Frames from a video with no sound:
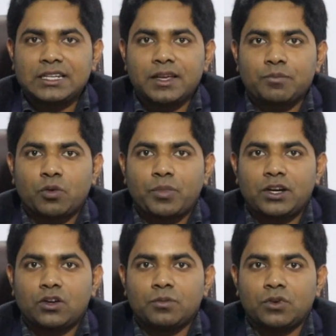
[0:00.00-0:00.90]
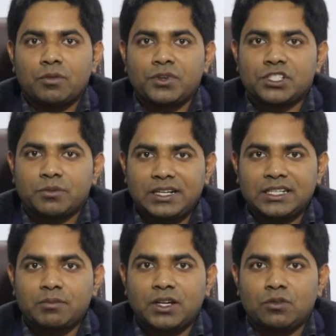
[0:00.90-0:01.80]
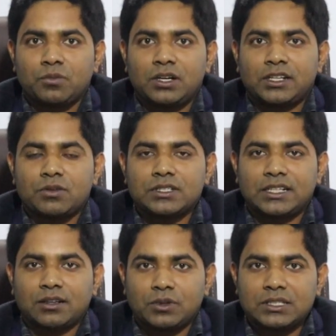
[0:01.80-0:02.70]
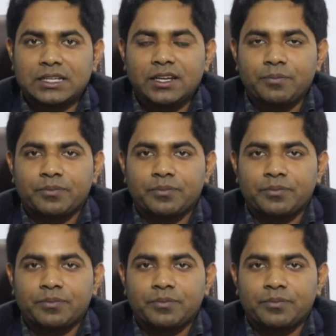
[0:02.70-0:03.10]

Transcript: জেলায় প্রপার ডোমকল মিউনিসিপ্যালিটি বা ডোমকল টাউন যেটাকে বলছে